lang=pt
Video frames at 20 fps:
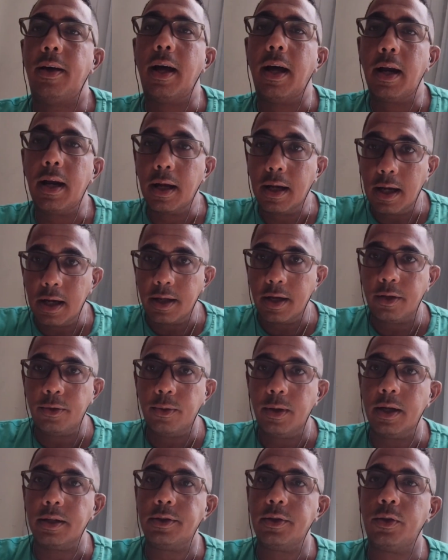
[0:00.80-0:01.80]
Fala galera
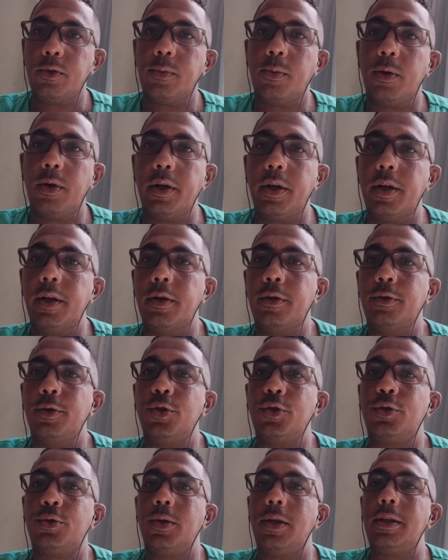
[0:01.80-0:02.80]
do Resenha do Boleiro,
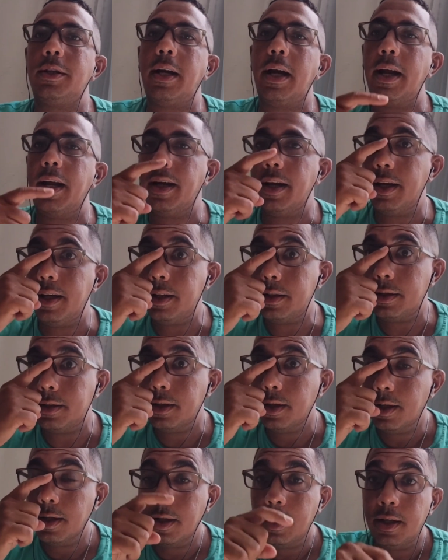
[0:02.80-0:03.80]
eu sou André
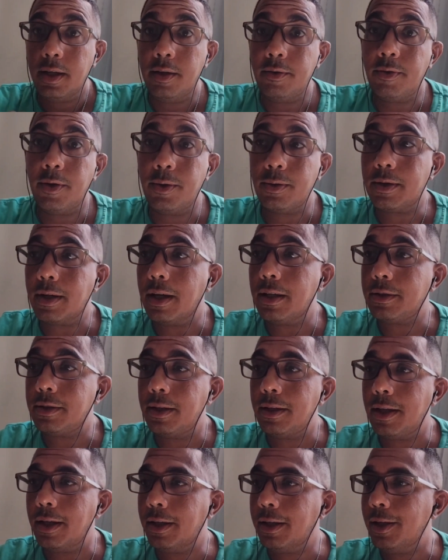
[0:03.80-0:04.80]
Reis e venho
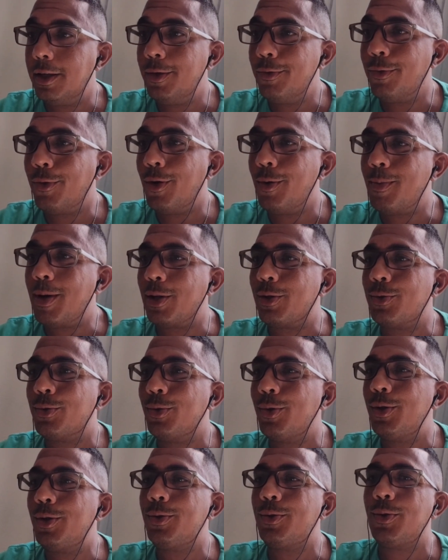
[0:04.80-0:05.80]
trazendo aqui
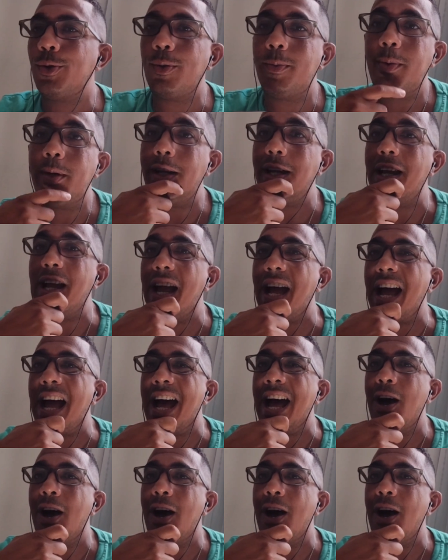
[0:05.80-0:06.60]
informações sobre